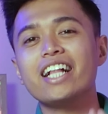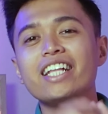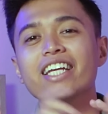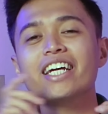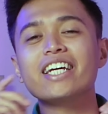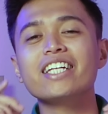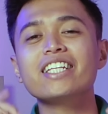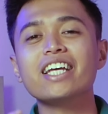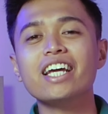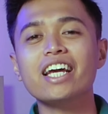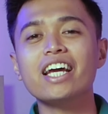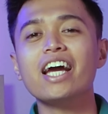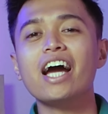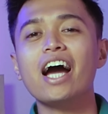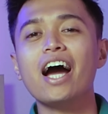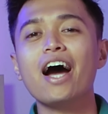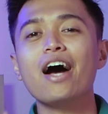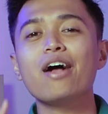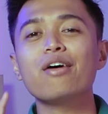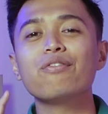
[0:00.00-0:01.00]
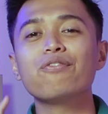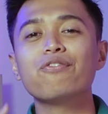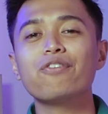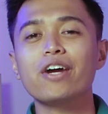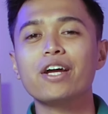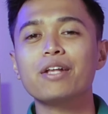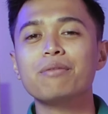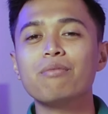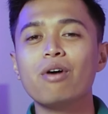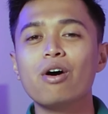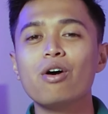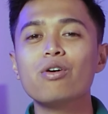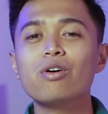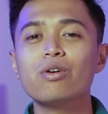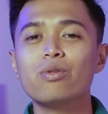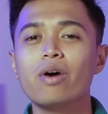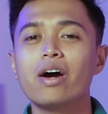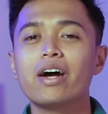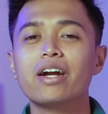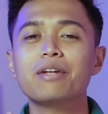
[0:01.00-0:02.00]
Kali ini Alvin mau
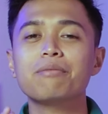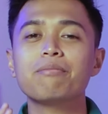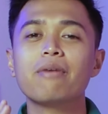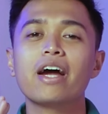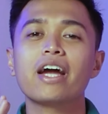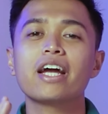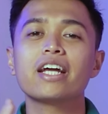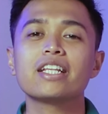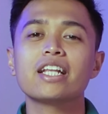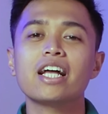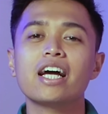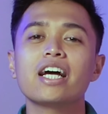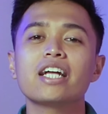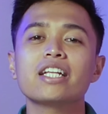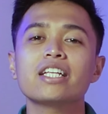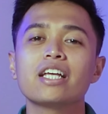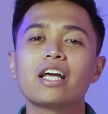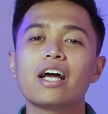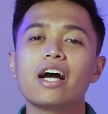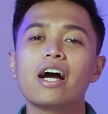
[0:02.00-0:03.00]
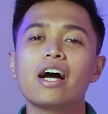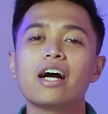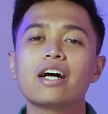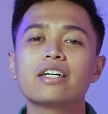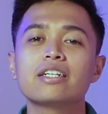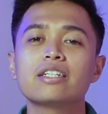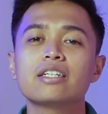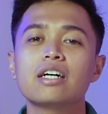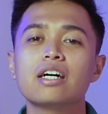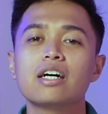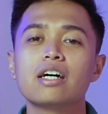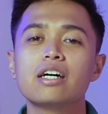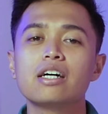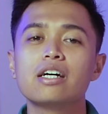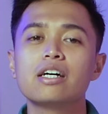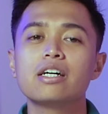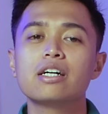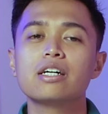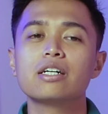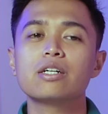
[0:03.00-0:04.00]
ngeluarin mainan yang
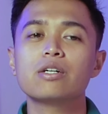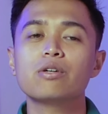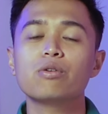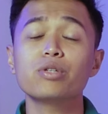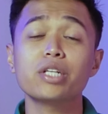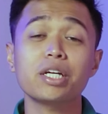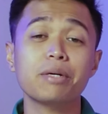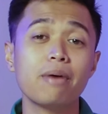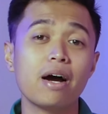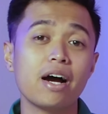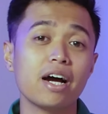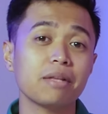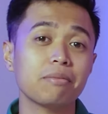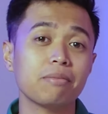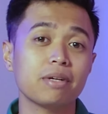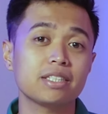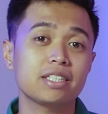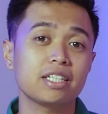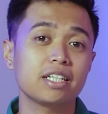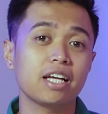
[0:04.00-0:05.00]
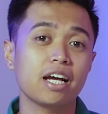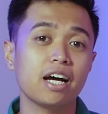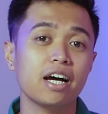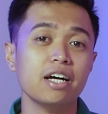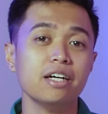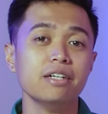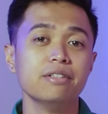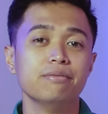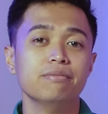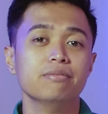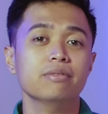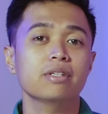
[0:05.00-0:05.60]
uh, unik banget pastinya.